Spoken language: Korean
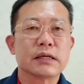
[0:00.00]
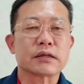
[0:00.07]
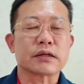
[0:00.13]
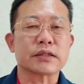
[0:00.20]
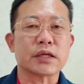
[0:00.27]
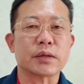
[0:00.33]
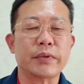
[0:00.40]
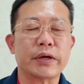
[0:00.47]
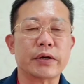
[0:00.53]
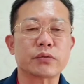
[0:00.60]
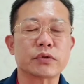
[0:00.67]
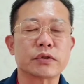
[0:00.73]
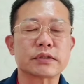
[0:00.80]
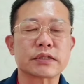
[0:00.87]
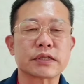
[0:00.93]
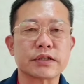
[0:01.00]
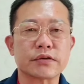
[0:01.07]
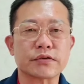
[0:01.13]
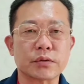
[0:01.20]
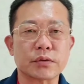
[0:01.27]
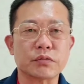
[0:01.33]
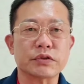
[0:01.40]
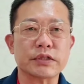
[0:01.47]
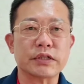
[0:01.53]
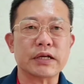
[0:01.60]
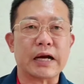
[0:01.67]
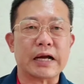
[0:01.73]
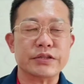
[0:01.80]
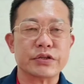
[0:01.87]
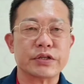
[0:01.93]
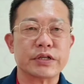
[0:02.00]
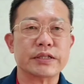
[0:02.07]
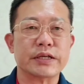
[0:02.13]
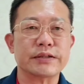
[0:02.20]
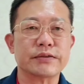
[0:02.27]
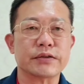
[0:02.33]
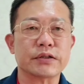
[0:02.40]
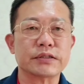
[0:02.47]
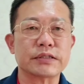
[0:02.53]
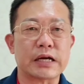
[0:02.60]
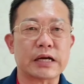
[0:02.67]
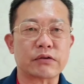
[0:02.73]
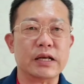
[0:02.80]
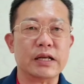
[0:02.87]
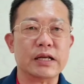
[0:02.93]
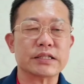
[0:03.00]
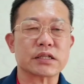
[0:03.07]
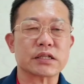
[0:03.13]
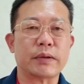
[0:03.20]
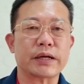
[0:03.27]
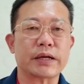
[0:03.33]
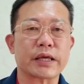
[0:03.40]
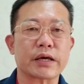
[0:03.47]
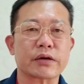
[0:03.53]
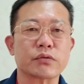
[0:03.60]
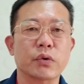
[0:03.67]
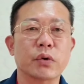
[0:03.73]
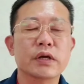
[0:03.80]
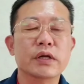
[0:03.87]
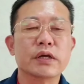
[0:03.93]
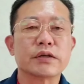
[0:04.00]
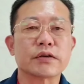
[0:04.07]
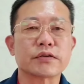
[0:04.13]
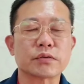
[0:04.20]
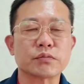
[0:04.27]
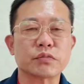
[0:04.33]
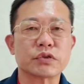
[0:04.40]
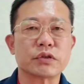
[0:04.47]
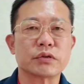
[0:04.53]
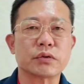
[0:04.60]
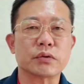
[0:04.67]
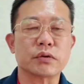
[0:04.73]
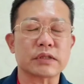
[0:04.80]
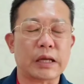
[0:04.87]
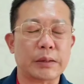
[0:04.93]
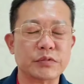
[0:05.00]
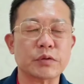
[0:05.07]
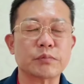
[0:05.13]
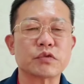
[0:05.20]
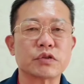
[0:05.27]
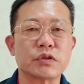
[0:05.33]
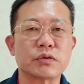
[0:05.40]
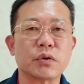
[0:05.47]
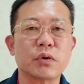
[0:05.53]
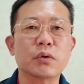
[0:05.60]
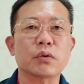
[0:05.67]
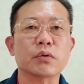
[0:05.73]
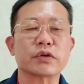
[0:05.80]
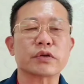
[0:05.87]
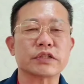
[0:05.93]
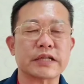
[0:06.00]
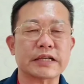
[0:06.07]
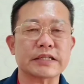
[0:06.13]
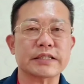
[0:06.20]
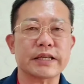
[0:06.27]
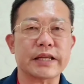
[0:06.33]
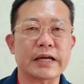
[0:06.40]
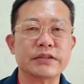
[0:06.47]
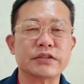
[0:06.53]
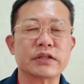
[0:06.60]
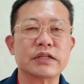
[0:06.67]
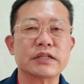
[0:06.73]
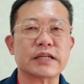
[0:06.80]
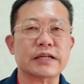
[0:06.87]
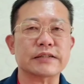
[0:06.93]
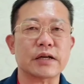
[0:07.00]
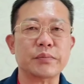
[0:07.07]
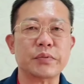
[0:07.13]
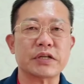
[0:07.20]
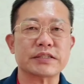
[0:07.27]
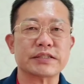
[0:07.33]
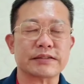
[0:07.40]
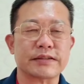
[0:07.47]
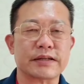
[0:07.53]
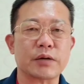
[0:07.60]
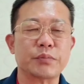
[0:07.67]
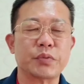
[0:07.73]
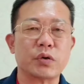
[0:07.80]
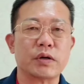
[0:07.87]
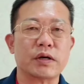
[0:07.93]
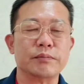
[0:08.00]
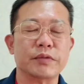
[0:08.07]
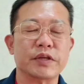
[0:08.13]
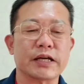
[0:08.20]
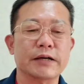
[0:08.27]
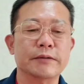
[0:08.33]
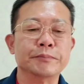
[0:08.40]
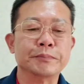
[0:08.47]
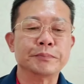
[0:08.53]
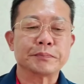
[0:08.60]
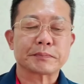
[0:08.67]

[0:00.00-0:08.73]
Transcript: 그렇기 때문에 오늘 특히 여성분들 안전에 대해서 잘 관리하시길 바라겠고 여성분들도 남성분들도 오늘은 자신의 안전을 잘 살피는 자세가 필요합니다.